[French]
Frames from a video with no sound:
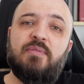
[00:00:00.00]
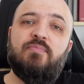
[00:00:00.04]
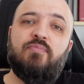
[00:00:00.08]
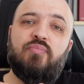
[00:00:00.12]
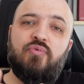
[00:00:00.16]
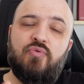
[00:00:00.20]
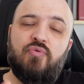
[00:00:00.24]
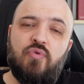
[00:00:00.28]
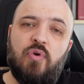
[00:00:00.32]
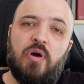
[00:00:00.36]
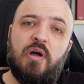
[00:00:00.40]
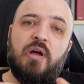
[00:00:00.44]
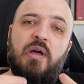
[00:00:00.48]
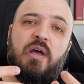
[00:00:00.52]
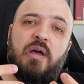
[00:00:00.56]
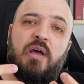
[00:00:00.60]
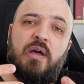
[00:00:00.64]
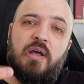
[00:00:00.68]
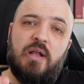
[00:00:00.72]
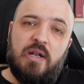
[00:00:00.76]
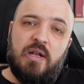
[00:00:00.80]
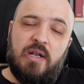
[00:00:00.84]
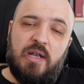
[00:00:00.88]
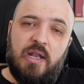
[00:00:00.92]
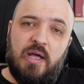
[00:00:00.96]
pour
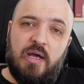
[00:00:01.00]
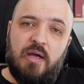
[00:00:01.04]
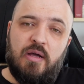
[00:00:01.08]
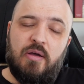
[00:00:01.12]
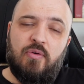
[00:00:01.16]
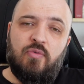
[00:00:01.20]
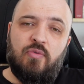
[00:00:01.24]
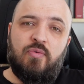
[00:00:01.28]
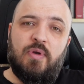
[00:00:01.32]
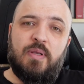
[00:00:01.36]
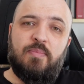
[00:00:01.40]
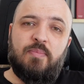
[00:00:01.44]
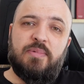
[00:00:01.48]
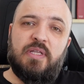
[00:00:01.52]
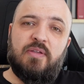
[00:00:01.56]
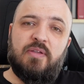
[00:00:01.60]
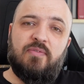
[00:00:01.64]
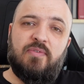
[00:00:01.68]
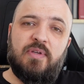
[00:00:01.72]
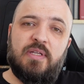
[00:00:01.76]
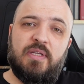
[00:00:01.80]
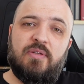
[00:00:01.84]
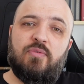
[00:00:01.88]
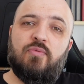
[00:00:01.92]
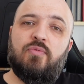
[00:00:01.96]
la web
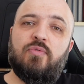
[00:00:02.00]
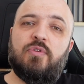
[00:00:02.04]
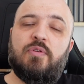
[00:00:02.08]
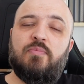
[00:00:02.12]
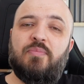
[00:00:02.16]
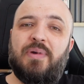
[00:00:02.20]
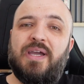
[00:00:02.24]
TV, donc